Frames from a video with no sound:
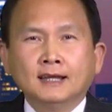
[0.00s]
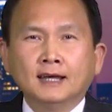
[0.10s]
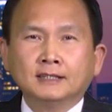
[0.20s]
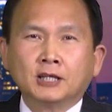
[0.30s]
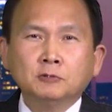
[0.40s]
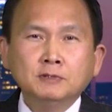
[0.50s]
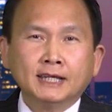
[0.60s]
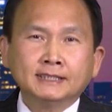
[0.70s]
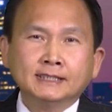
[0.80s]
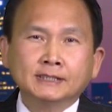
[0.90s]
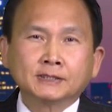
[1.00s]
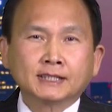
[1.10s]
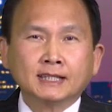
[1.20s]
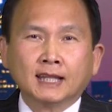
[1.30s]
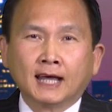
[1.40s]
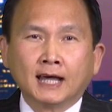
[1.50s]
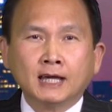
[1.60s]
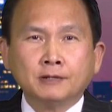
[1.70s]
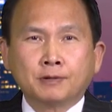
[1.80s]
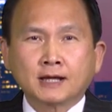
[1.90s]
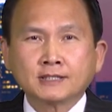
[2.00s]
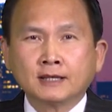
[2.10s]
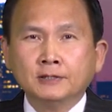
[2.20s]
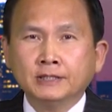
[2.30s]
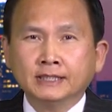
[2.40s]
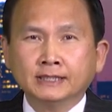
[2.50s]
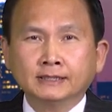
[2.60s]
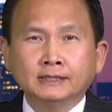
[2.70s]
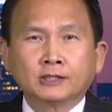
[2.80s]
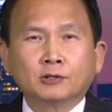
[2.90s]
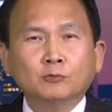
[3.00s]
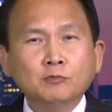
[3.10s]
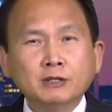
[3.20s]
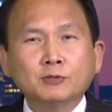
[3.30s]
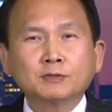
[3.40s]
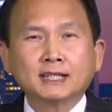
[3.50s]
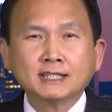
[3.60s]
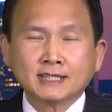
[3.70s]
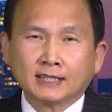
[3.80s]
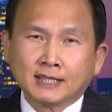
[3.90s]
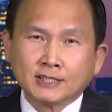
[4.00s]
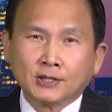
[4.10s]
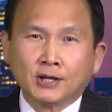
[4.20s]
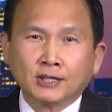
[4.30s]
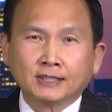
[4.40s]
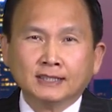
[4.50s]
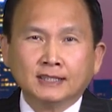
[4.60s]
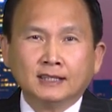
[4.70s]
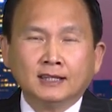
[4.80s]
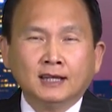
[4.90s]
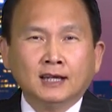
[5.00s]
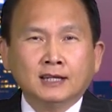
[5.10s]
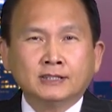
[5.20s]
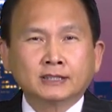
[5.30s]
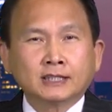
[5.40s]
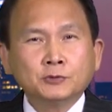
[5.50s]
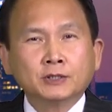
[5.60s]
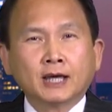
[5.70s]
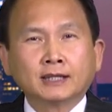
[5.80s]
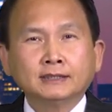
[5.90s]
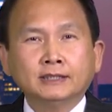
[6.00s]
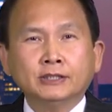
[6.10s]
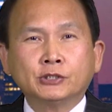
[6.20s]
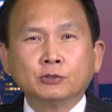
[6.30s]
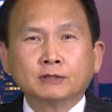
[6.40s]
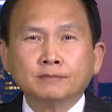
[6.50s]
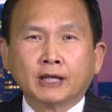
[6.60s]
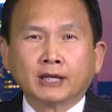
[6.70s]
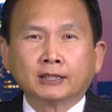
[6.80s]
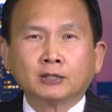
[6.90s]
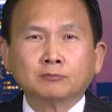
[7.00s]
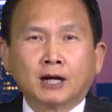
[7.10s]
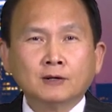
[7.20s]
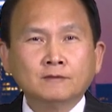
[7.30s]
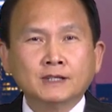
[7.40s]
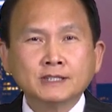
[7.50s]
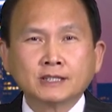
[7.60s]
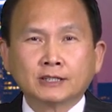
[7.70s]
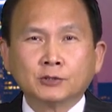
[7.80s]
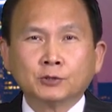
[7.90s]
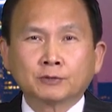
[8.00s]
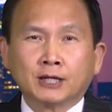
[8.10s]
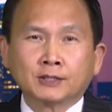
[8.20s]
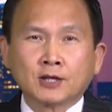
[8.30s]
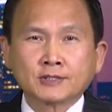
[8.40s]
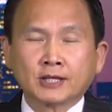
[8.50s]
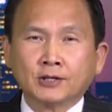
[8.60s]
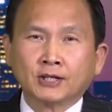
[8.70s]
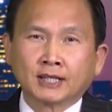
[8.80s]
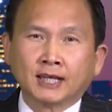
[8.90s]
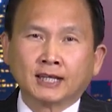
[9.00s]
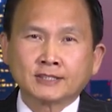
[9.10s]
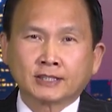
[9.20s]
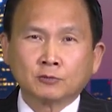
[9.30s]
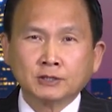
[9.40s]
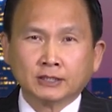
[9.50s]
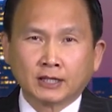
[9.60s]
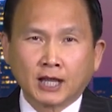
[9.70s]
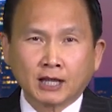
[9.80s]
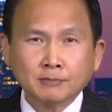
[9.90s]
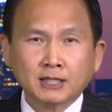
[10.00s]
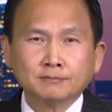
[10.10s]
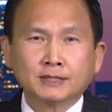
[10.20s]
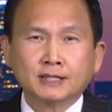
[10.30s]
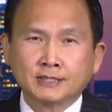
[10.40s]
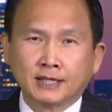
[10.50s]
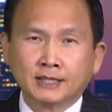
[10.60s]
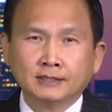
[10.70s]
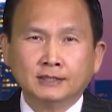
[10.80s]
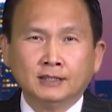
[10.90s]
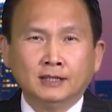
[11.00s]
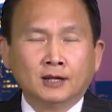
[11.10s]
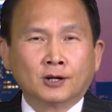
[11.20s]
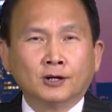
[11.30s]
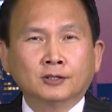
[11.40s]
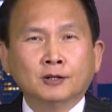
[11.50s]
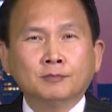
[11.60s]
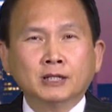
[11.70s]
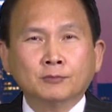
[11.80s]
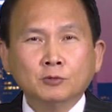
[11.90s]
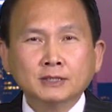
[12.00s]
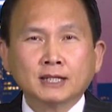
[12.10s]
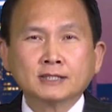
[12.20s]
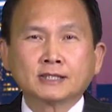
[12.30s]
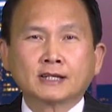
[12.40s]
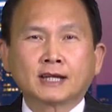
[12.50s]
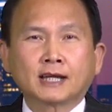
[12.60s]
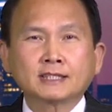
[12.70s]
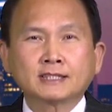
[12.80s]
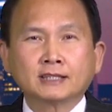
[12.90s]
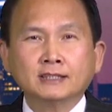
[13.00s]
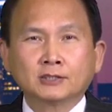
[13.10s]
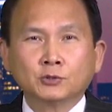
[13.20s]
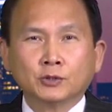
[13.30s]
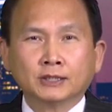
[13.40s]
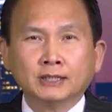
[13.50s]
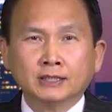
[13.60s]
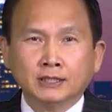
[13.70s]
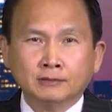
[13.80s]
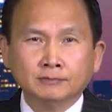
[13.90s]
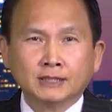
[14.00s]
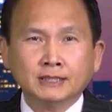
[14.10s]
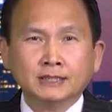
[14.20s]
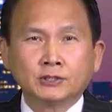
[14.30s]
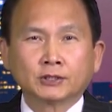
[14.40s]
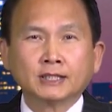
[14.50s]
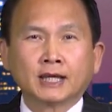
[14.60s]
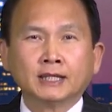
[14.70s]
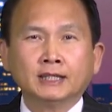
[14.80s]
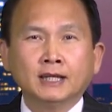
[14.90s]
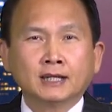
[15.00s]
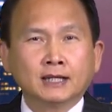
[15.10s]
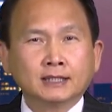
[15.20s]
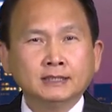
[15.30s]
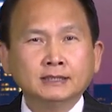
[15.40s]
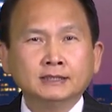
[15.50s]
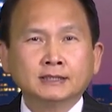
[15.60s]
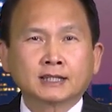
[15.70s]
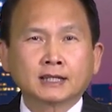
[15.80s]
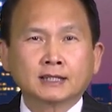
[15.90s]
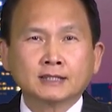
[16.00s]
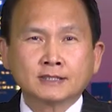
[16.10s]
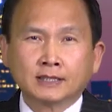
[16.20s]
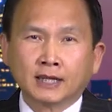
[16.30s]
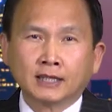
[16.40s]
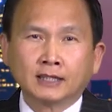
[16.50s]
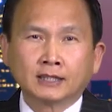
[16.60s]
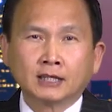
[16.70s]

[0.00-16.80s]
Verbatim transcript: Hệ thống Anh ngữ có tên là APAS Leader có 41 cơ sở tại Sài Gòn. Trước Tết Nguyên đán thì trung tâm này thông báo với Sở Giáo dục Đào tạo Sài Gòn là sẽ đóng cửa 25 cơ sở còn 14 cơ sở khác sẽ được chuyển địa điểm, thế nhưng cho tới nay, gần như các cơ sở này